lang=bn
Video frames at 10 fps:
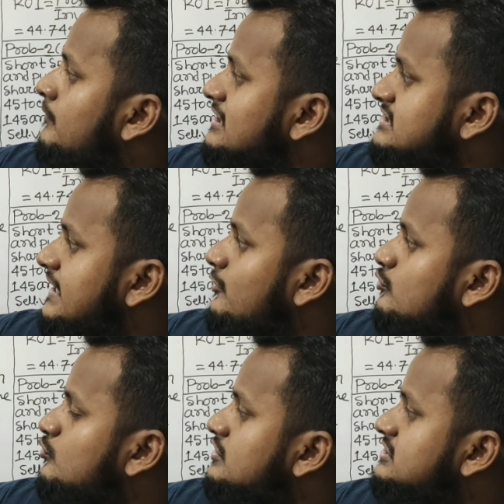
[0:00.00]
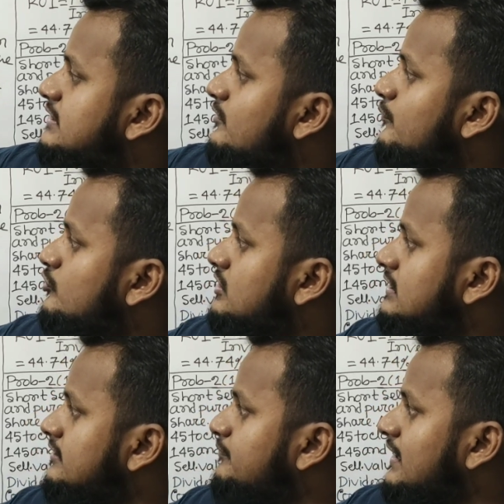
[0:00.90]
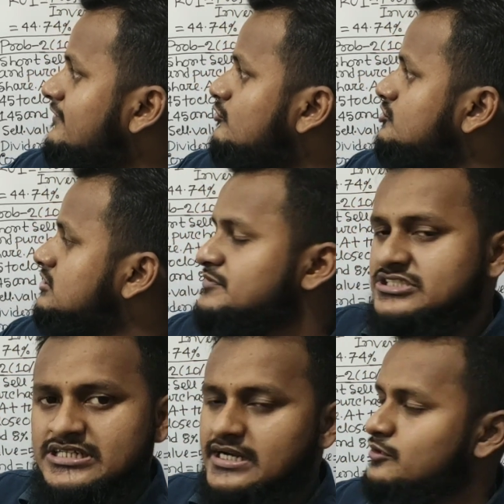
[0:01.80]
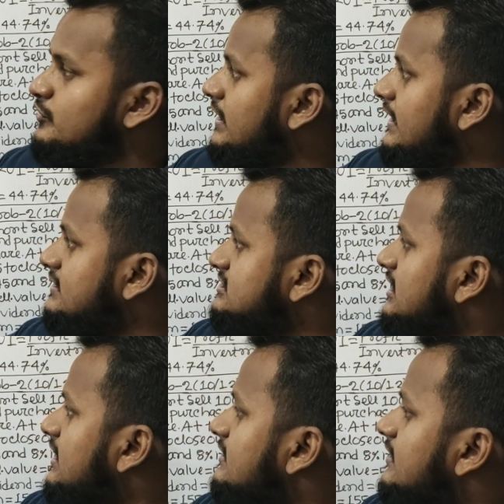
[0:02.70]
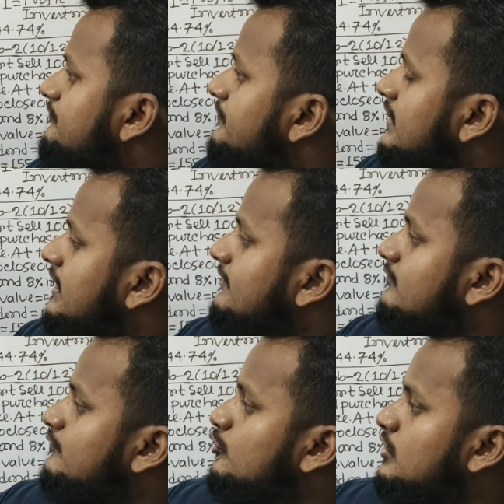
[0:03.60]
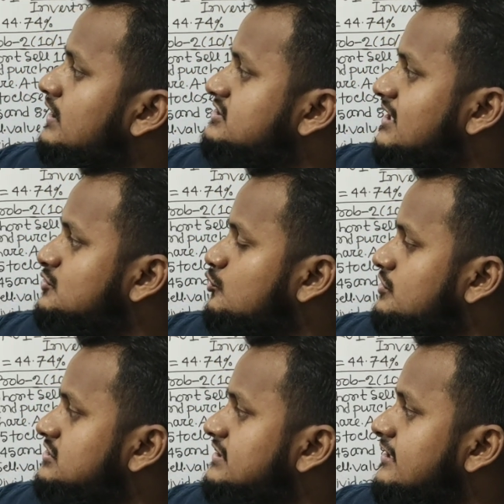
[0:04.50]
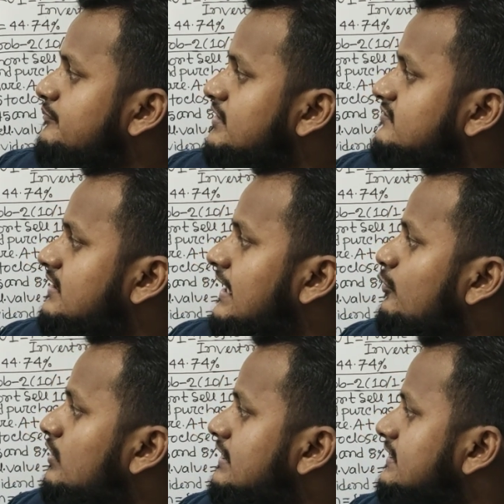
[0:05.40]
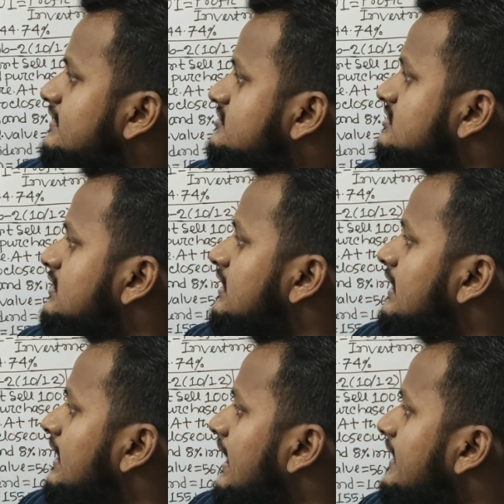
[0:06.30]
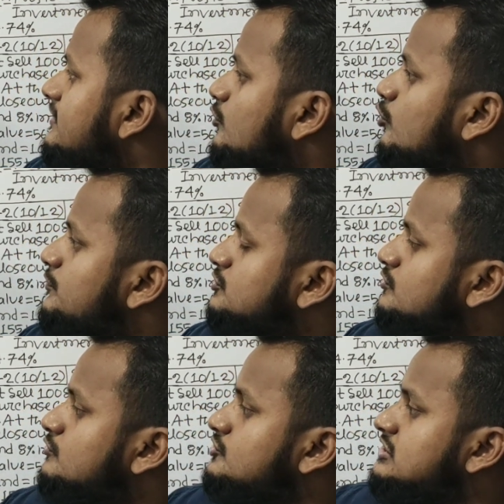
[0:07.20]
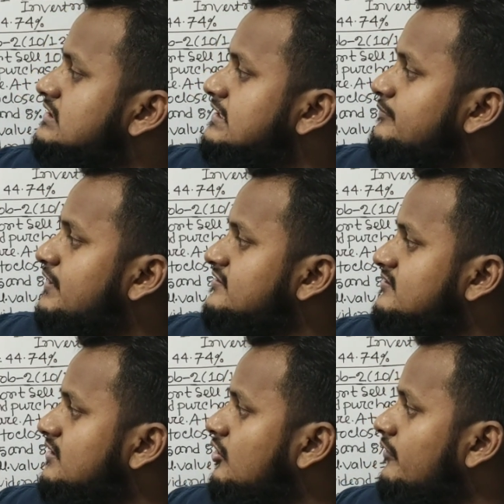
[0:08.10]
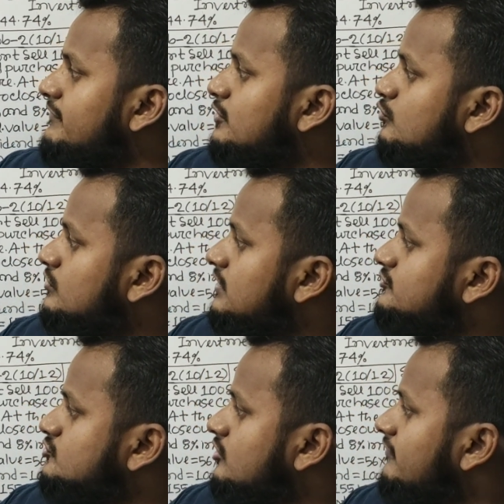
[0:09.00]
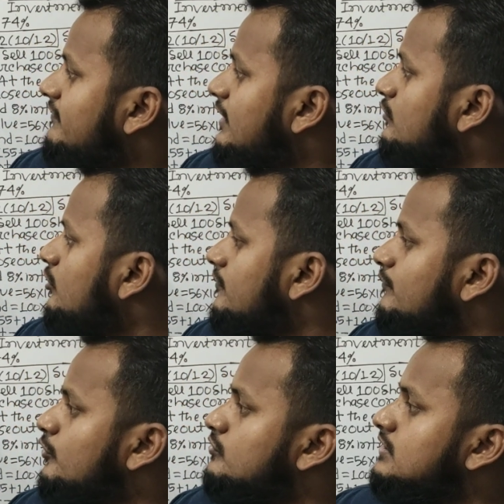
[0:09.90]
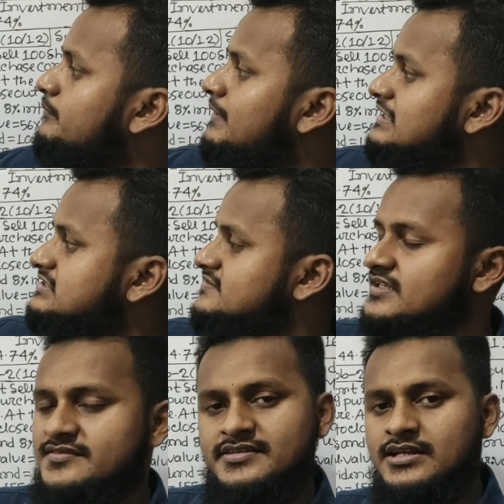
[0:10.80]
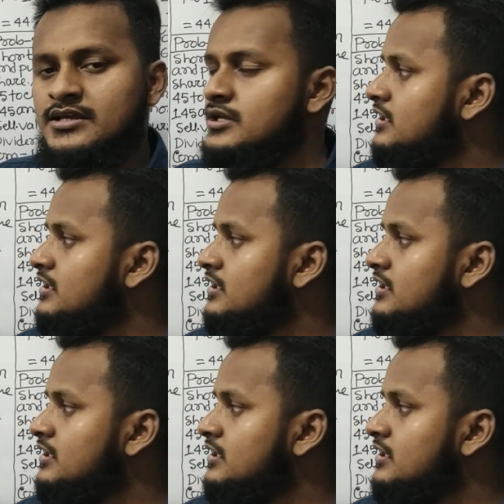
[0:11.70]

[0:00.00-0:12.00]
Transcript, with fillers: মার্জিন অ্যাকাউন্ট খুলেছি এবং প্রত্যেকটি প্রাইস হচ্ছে বিশ টাকা করে এক একটি শেয়ারের দাম এবং ব্রোকার চার্জ করেছে টেন পার্সেন্ট অ্যানুয়াল ইন্টারেস্ট অ্যান্ড কমিশন হচ্ছে তিন পার্সেন্ট অফ দ্য টোটাল স্টক ভ্যালু অন বোথ দ্য পারচেস অ্যান্ড সেল